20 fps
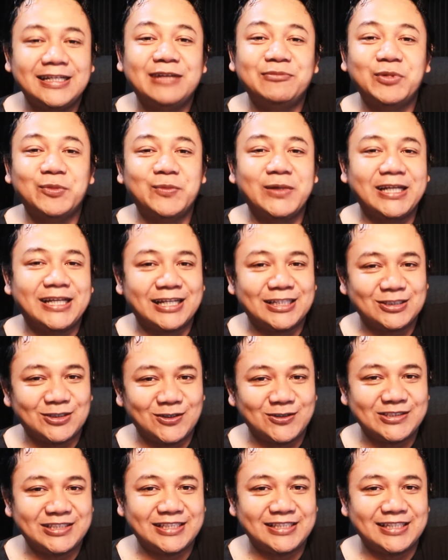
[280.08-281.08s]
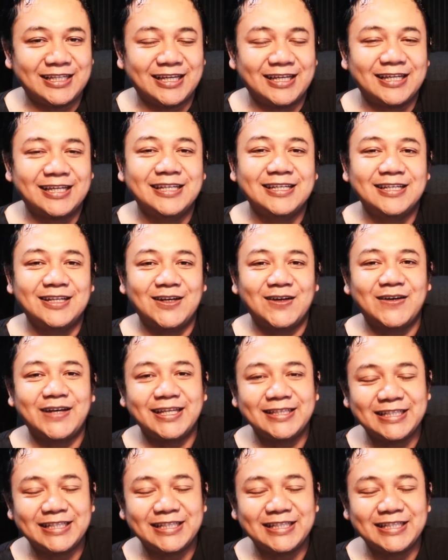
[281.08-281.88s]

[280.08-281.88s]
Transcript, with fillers: dan memberikan solusinya. Oke,